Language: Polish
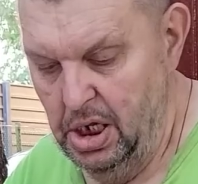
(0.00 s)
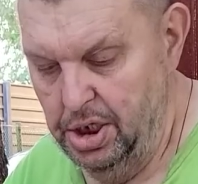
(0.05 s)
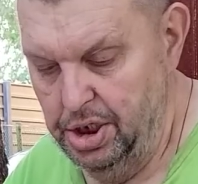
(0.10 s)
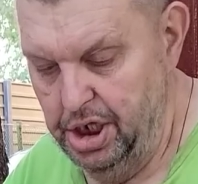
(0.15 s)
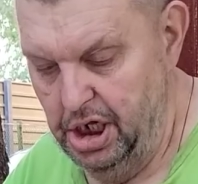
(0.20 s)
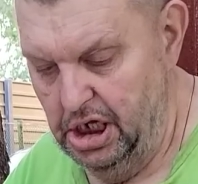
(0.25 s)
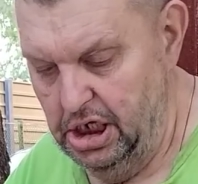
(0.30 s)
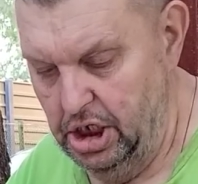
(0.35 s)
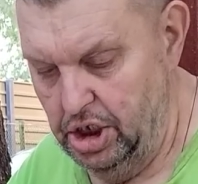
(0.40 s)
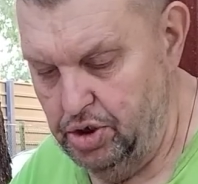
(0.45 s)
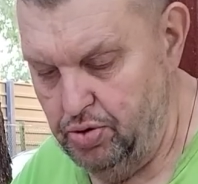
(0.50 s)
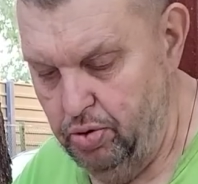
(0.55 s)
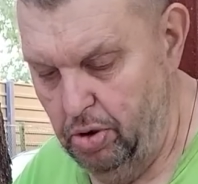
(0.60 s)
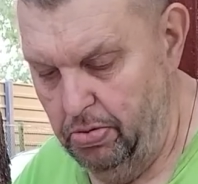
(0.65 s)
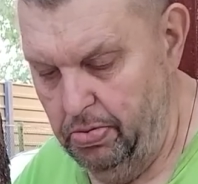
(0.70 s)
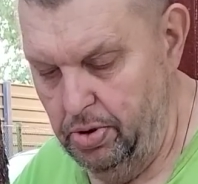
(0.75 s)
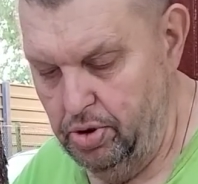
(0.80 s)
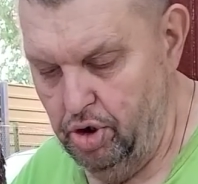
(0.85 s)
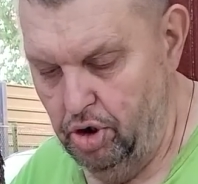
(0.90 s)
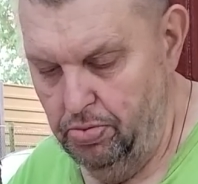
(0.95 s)
Jedne
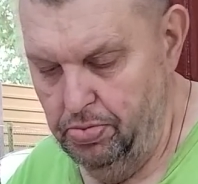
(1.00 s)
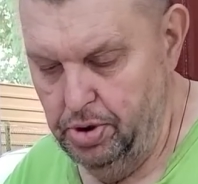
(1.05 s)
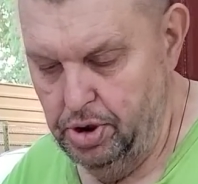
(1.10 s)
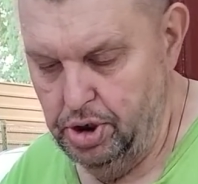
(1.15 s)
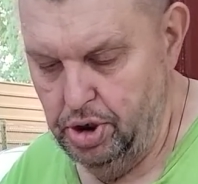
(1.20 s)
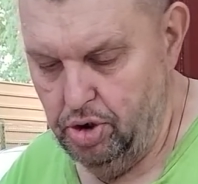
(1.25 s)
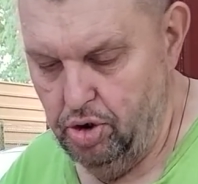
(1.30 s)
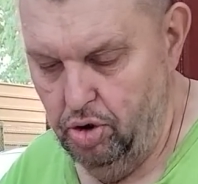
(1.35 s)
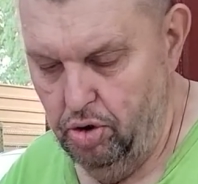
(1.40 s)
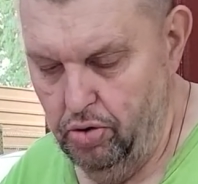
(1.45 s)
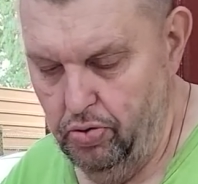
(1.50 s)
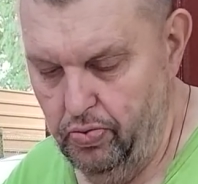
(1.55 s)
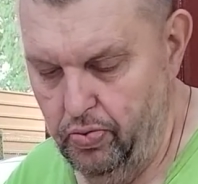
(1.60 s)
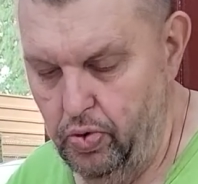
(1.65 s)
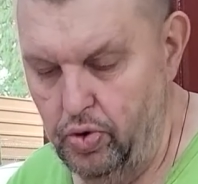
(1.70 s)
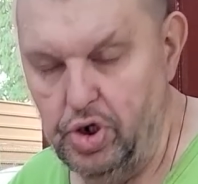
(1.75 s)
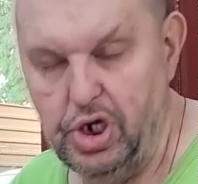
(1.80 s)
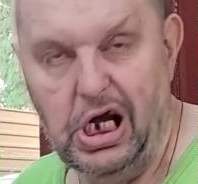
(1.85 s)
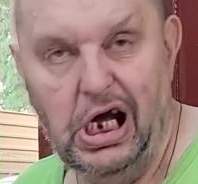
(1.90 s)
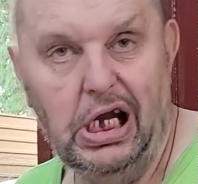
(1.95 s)
słowo do mnie tylko
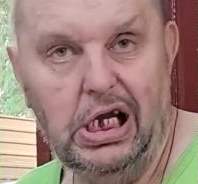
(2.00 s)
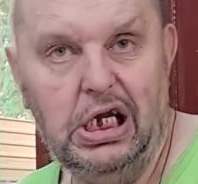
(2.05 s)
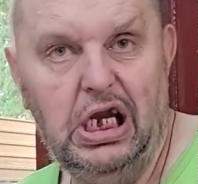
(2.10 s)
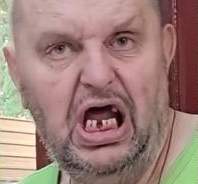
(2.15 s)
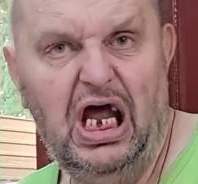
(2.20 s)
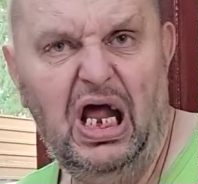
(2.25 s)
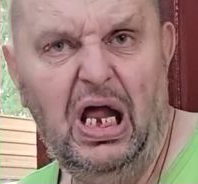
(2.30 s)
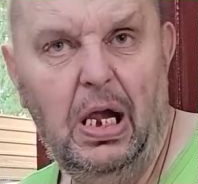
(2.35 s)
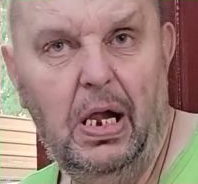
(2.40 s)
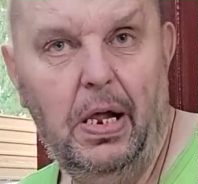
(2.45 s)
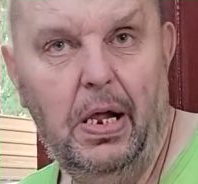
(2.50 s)
wulgarne,